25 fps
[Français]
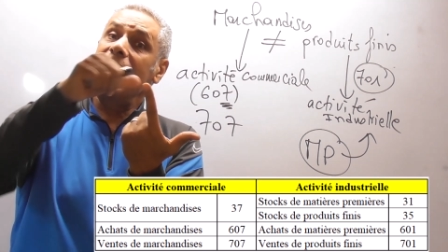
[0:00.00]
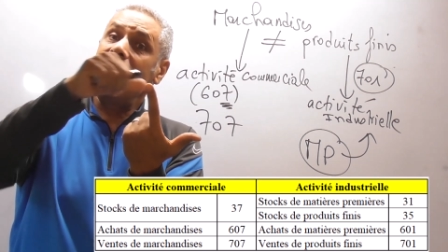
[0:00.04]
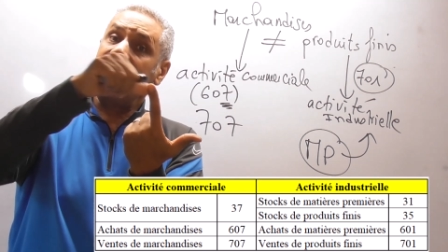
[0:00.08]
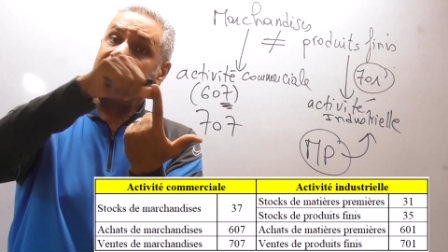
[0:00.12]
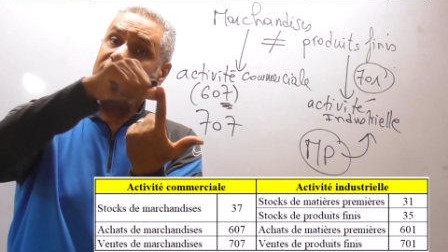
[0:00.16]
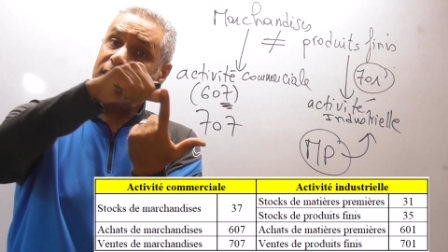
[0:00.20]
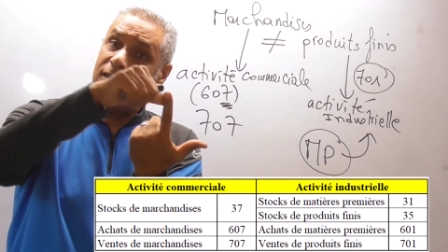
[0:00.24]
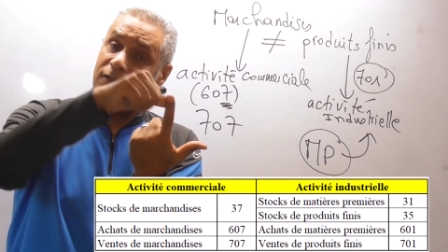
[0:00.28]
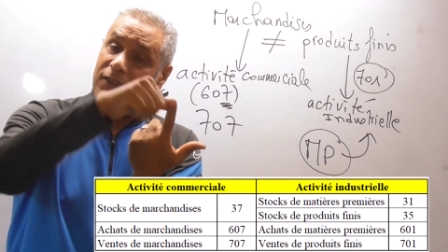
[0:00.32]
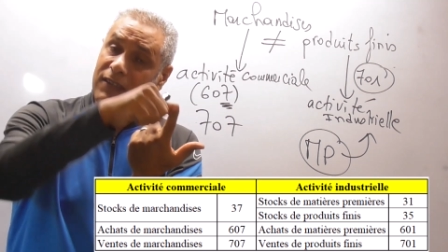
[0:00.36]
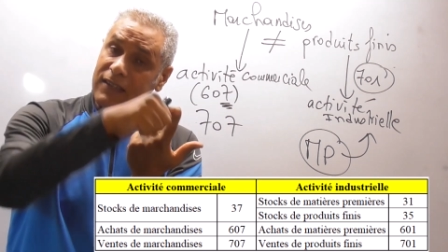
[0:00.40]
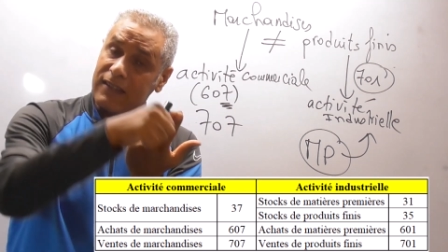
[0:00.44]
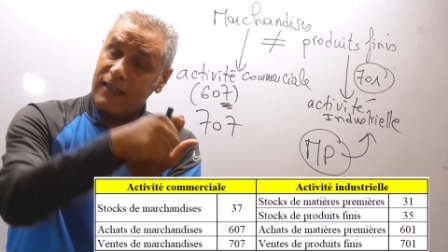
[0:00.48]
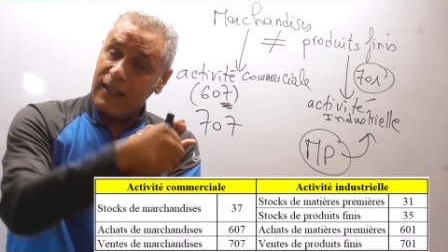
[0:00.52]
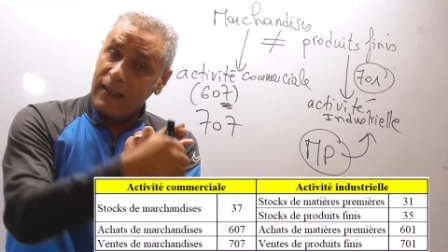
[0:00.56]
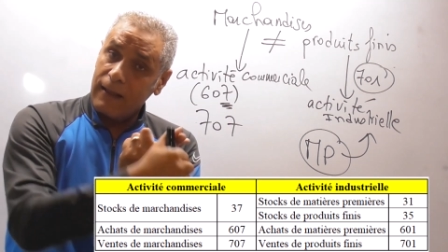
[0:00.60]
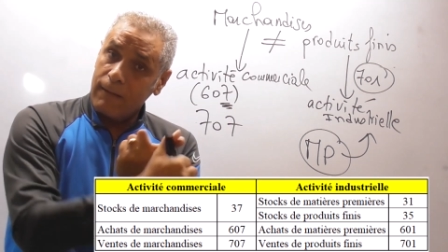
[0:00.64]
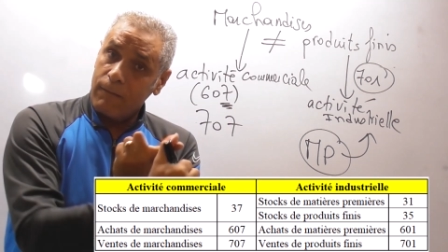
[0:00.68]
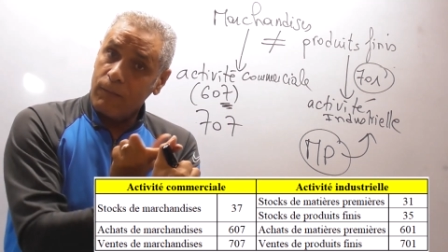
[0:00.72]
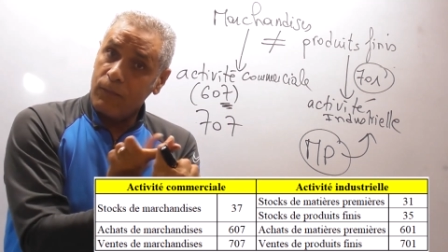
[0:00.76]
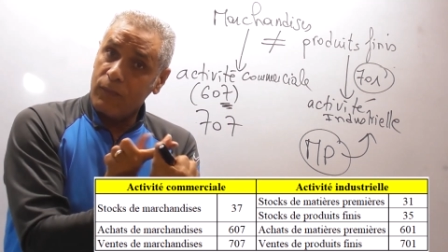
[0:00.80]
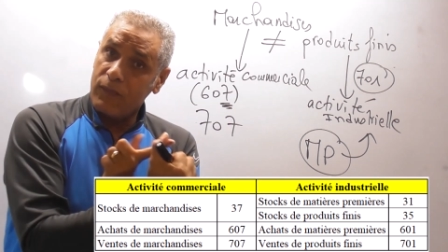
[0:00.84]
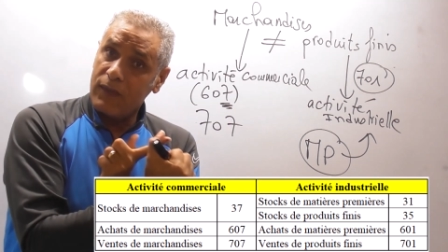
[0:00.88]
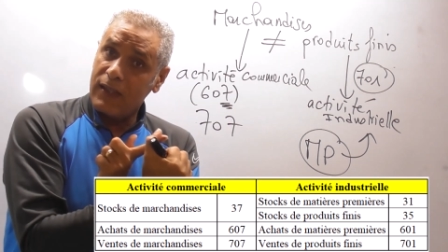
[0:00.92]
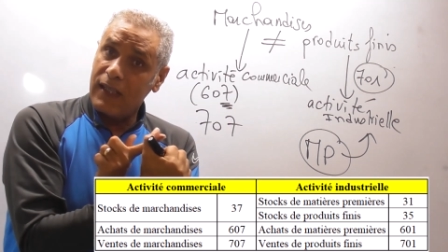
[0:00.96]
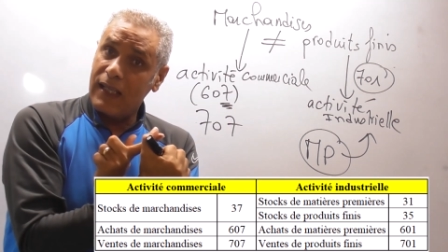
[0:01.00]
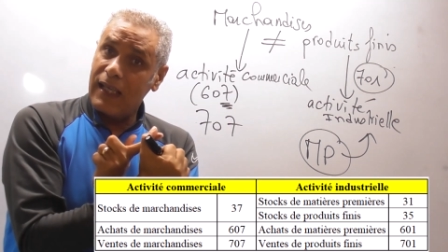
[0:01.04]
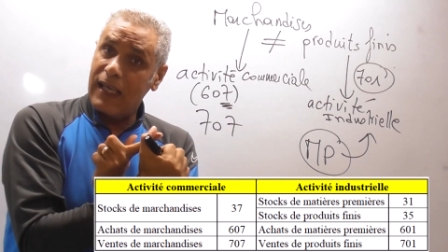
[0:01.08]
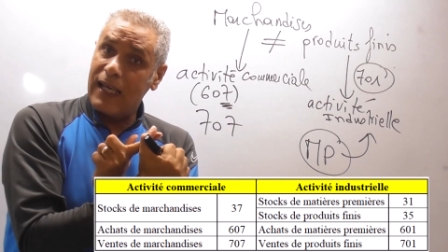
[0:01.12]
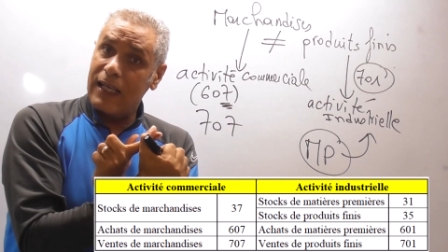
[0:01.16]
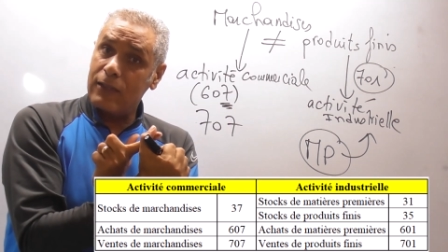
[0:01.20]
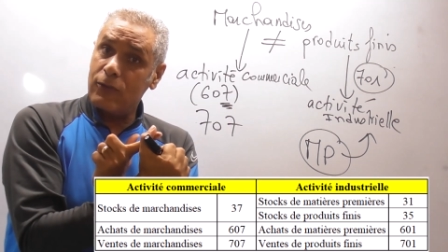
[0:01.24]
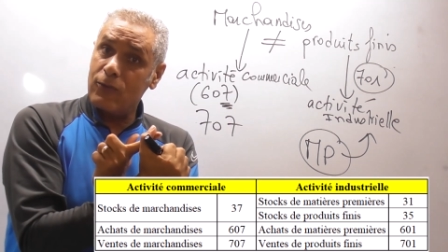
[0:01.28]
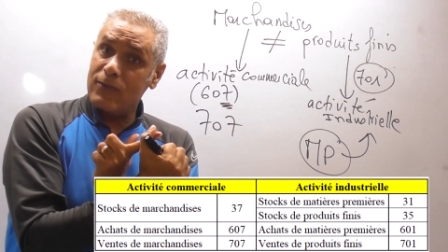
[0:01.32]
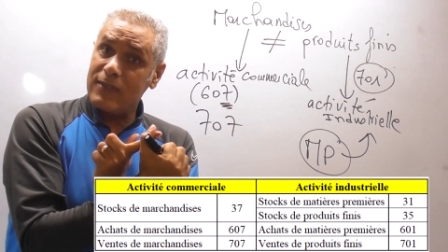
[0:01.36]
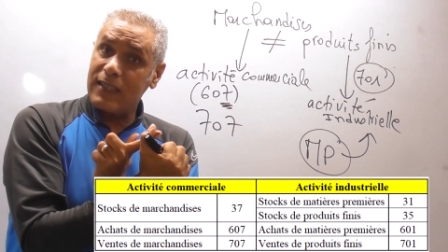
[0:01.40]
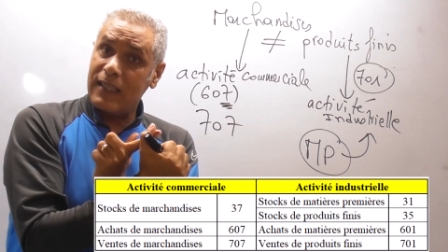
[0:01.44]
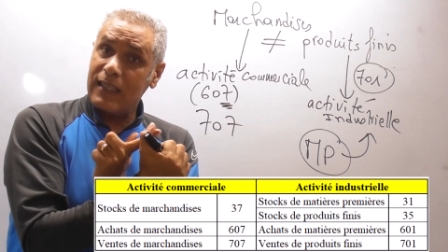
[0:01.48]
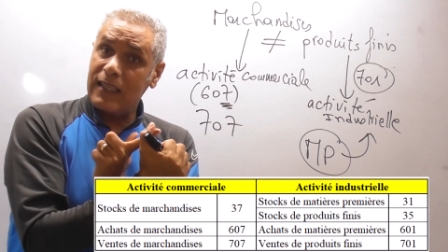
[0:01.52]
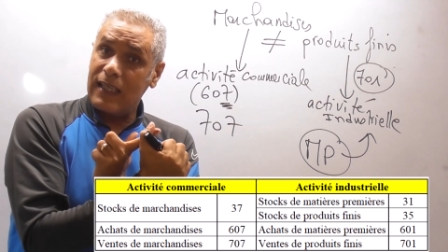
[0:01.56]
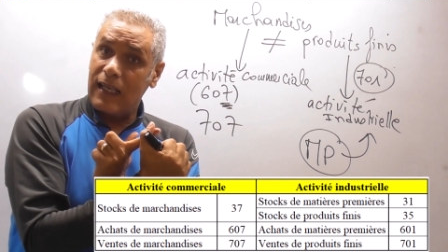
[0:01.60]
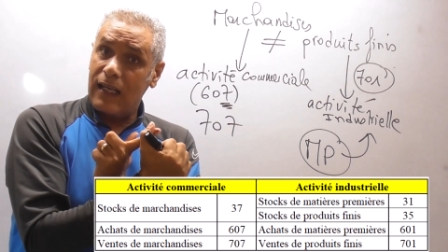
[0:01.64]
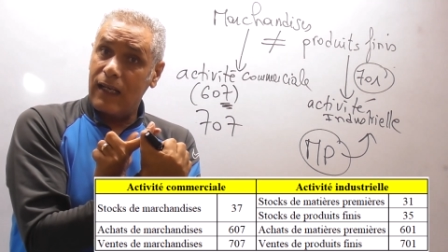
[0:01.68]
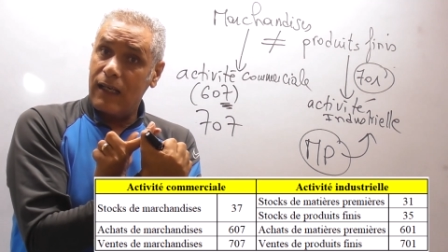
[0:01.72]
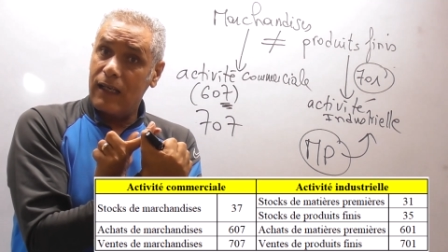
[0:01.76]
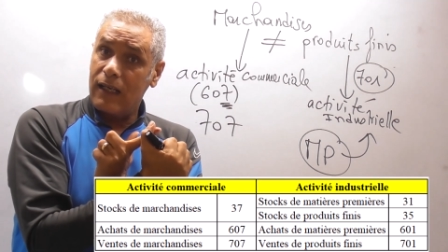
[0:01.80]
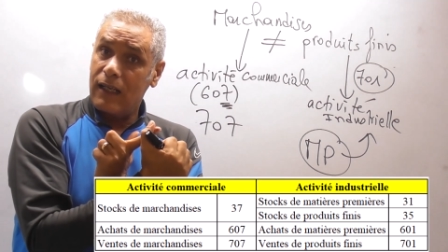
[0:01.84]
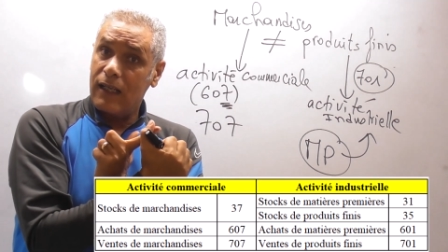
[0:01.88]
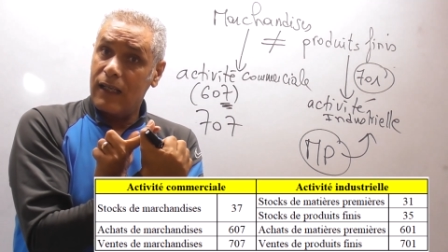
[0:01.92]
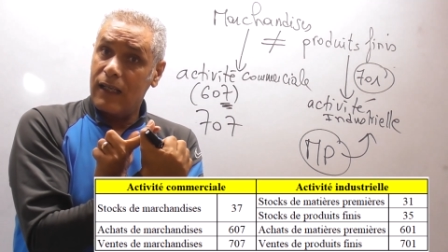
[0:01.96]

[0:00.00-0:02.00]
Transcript: activité industrielle.